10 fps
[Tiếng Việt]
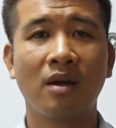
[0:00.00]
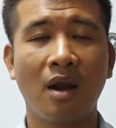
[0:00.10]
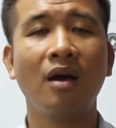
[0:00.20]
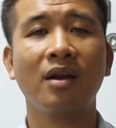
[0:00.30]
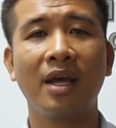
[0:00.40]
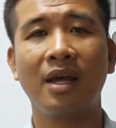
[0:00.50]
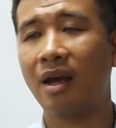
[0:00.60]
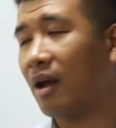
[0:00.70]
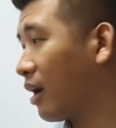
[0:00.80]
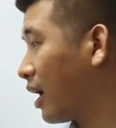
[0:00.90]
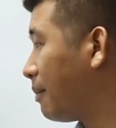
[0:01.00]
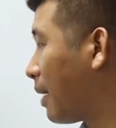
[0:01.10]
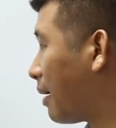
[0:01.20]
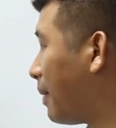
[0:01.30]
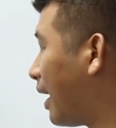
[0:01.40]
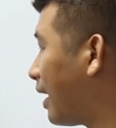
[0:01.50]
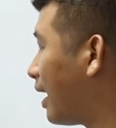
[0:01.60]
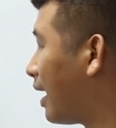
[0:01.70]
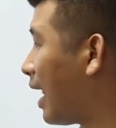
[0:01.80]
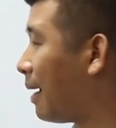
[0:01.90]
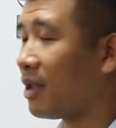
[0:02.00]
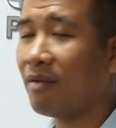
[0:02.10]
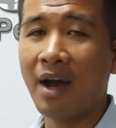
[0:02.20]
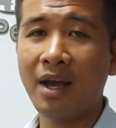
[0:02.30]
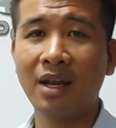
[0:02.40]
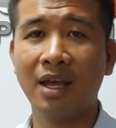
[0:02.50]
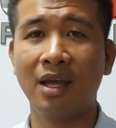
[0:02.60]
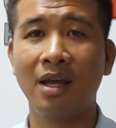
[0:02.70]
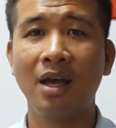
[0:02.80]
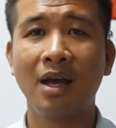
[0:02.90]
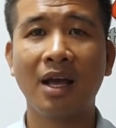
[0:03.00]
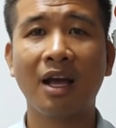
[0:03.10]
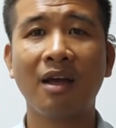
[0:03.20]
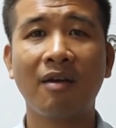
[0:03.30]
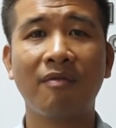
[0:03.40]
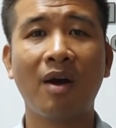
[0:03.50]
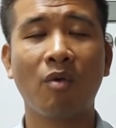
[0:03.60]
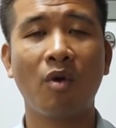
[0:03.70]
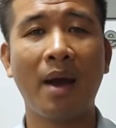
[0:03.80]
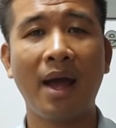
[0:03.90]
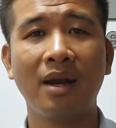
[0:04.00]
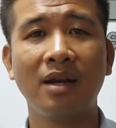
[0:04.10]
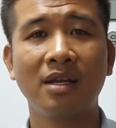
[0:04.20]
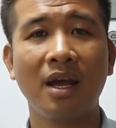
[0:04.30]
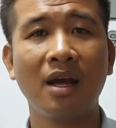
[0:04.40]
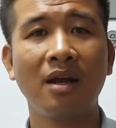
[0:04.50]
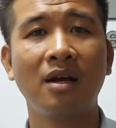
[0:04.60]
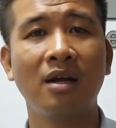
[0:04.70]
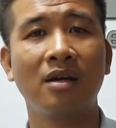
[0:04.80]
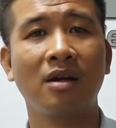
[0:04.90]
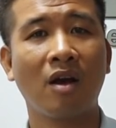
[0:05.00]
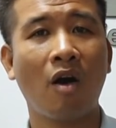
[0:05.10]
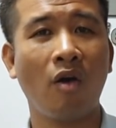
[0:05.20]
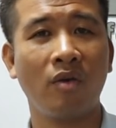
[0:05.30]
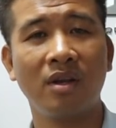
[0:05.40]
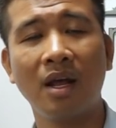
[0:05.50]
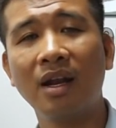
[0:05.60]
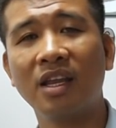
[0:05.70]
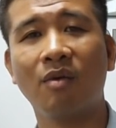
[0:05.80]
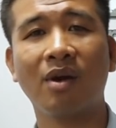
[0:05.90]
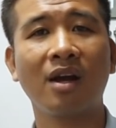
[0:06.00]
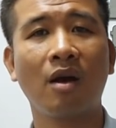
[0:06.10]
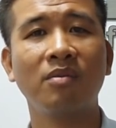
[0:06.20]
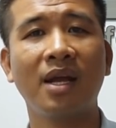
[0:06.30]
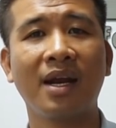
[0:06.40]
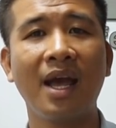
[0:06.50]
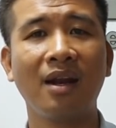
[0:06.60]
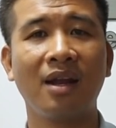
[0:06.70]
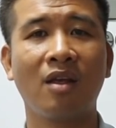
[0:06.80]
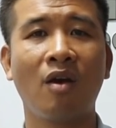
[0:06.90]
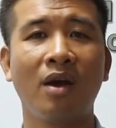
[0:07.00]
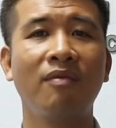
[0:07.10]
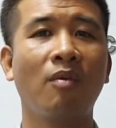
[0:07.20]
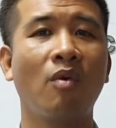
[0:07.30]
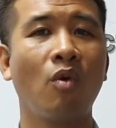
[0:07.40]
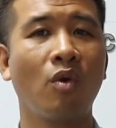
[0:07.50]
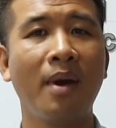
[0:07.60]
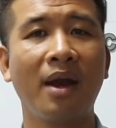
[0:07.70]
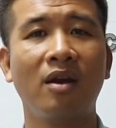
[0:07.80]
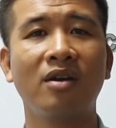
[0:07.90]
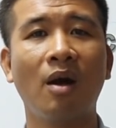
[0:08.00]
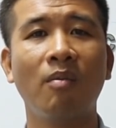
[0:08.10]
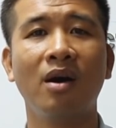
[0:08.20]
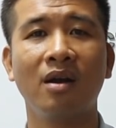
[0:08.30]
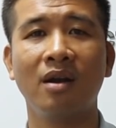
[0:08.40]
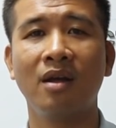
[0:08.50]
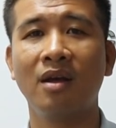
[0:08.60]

Đó, thì khi mà các bạn làm như vậy thì cái căn phòng của bạn nó sẽ còn rất là nhiều các không gian khác để cho cái phòng ngủ của bạn nó rộng hơn.